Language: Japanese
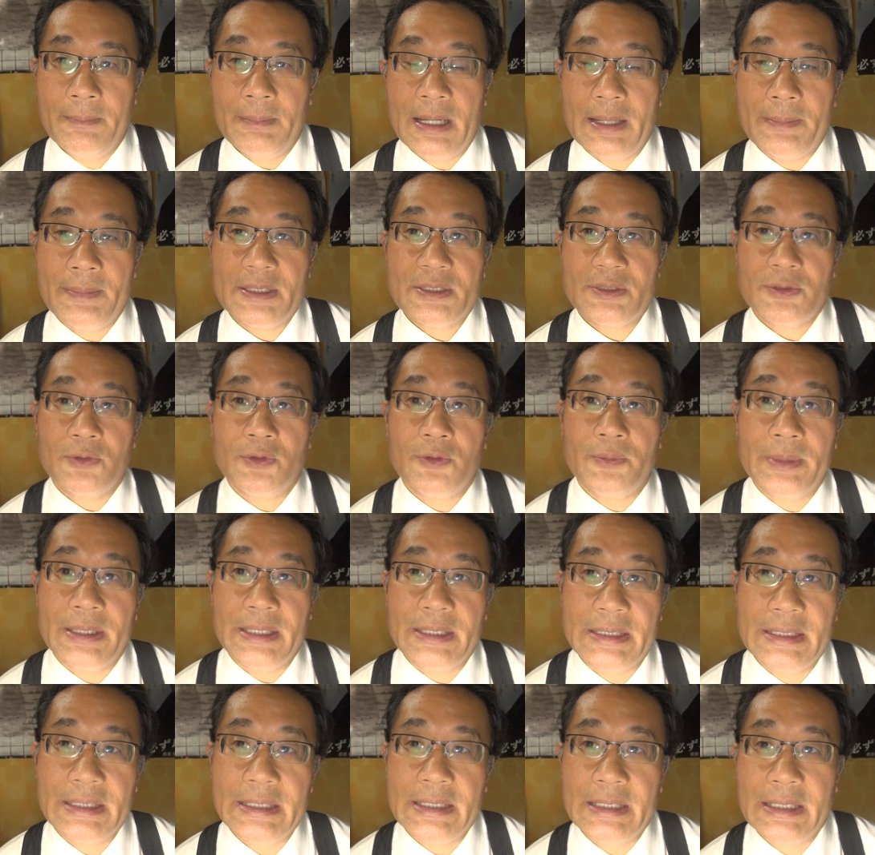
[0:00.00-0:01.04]
まあ、恵比寿方
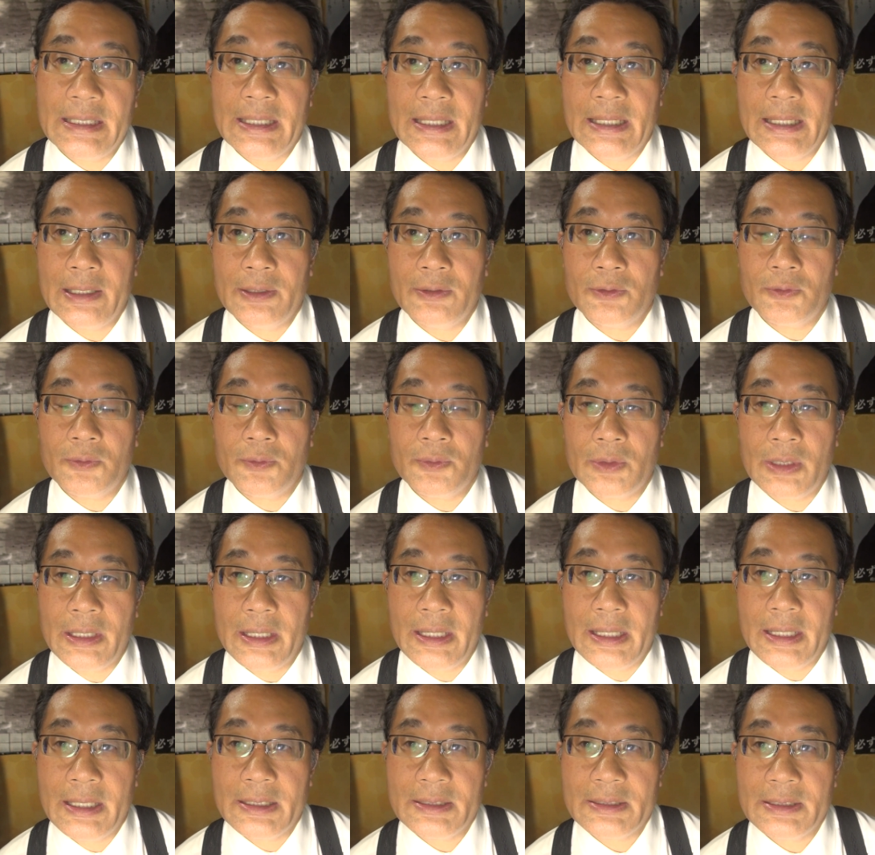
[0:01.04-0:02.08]
面に、えの
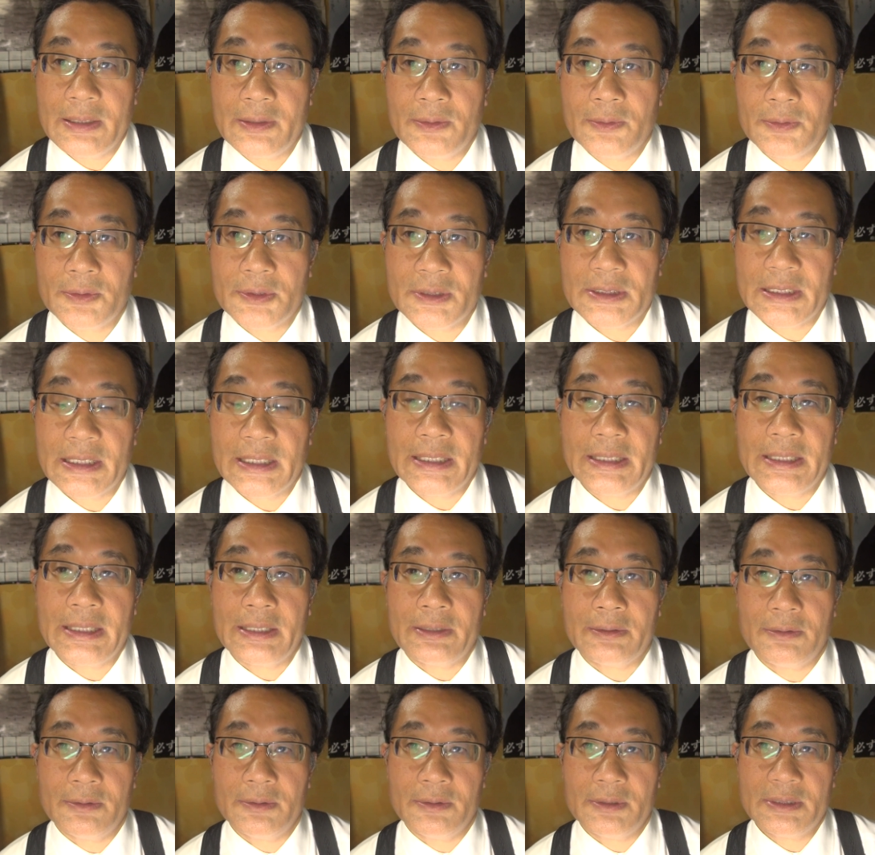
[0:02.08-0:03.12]
え線路をつなげ
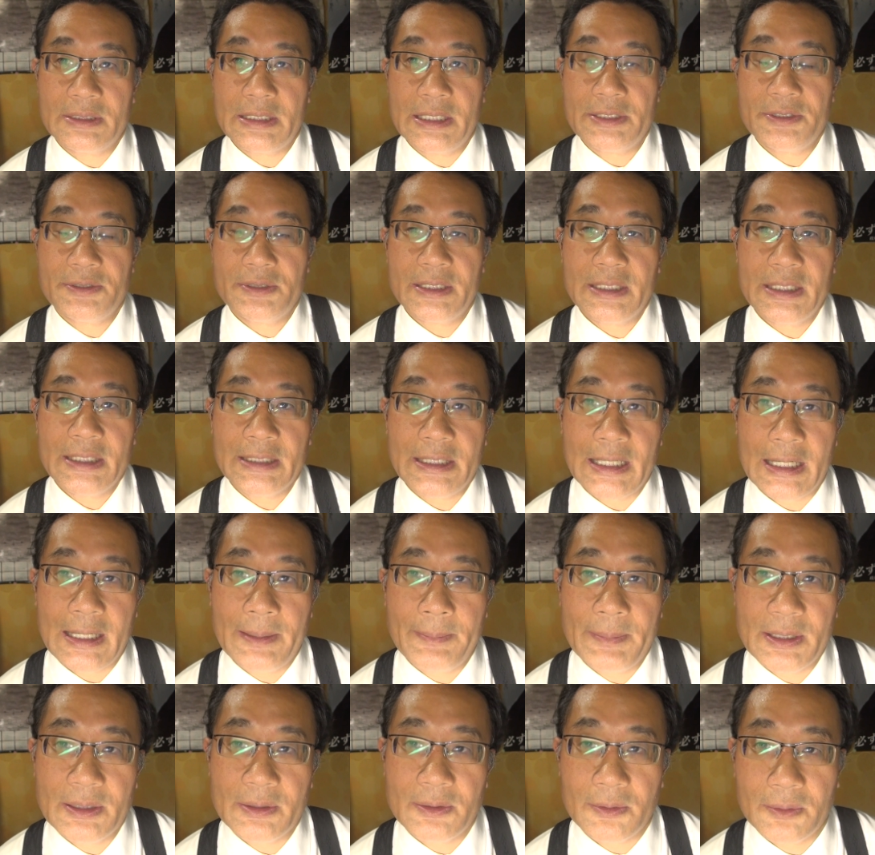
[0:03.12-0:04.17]
ていく最終的には
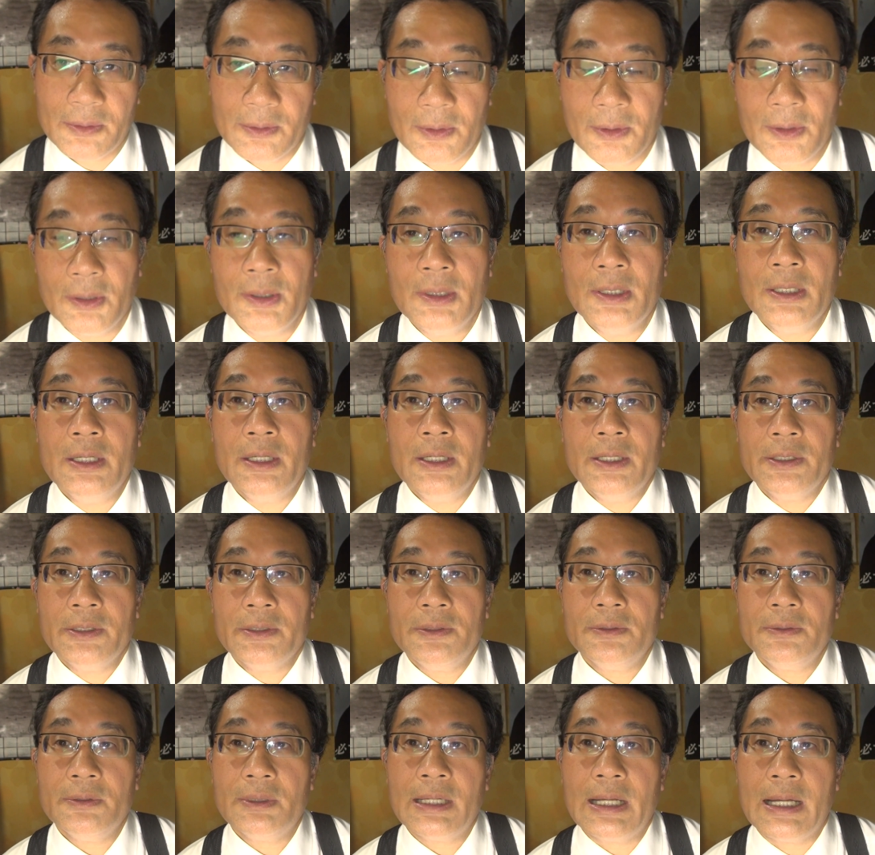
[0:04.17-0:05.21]
中目黒と
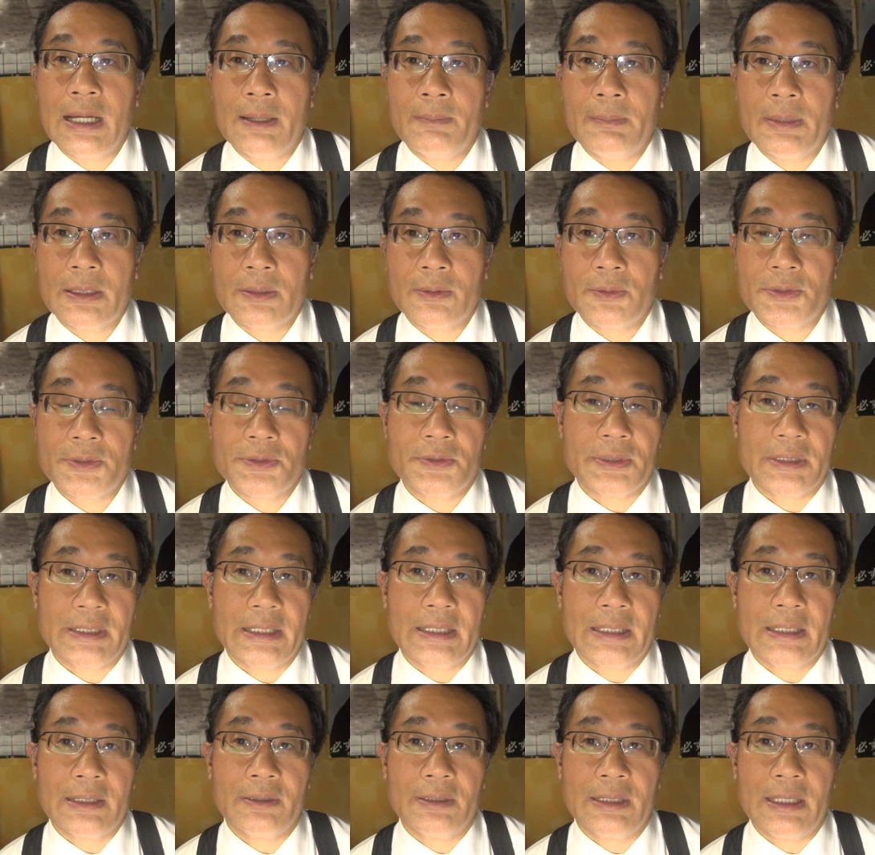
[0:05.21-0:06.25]
いうのが、まあ、当初の
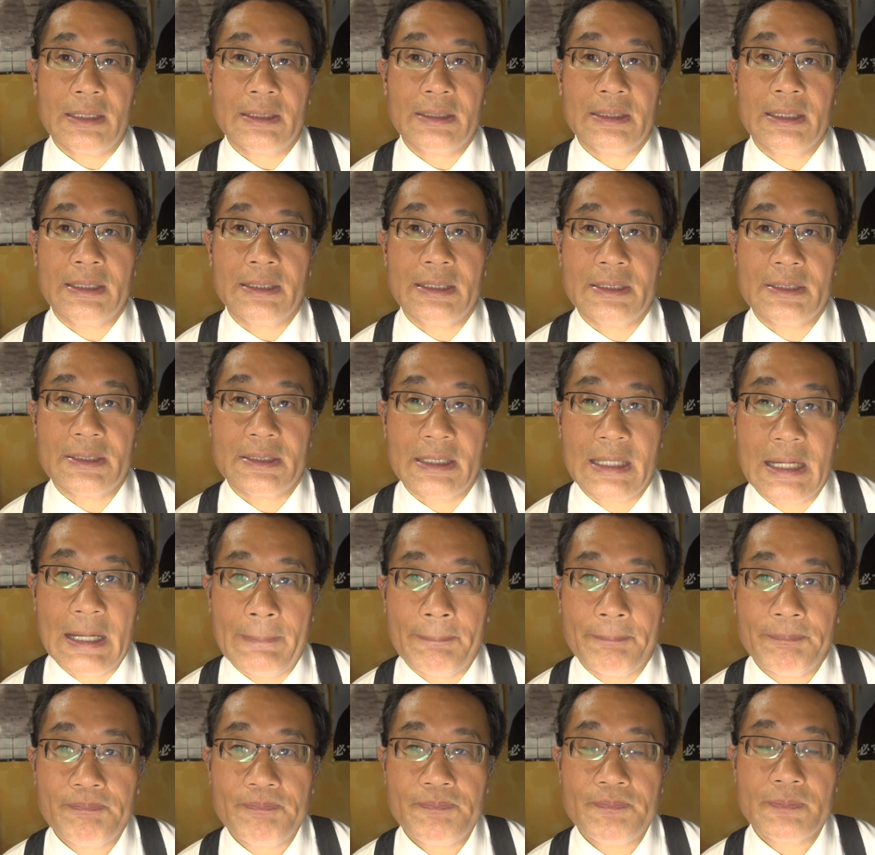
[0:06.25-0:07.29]
計画であったんです
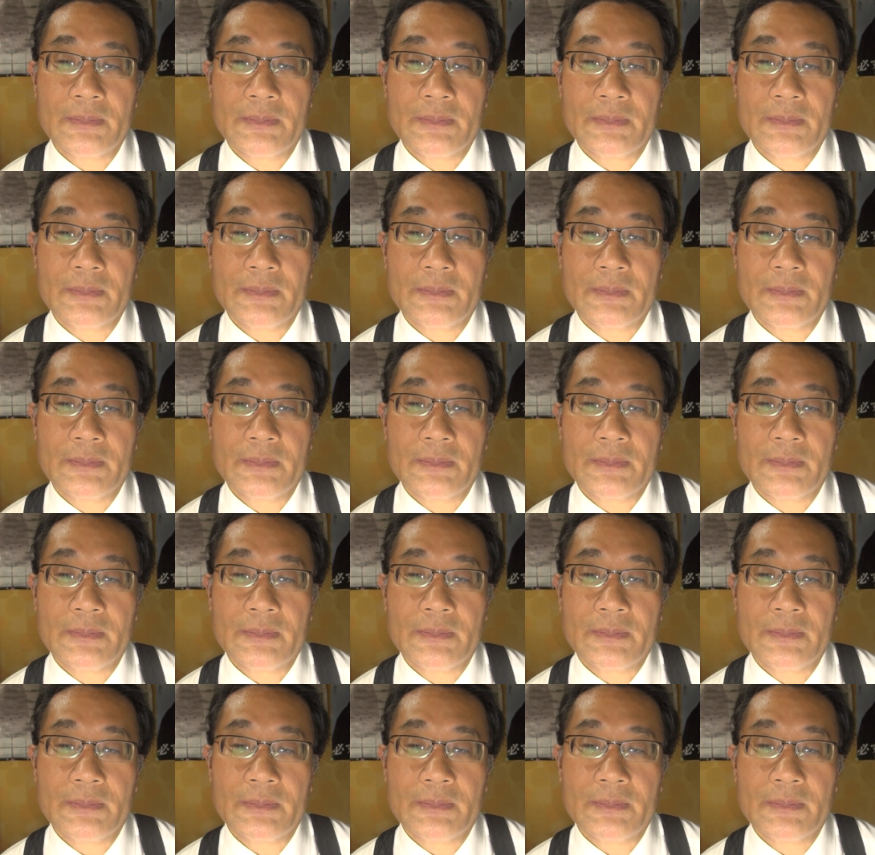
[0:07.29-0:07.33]
が、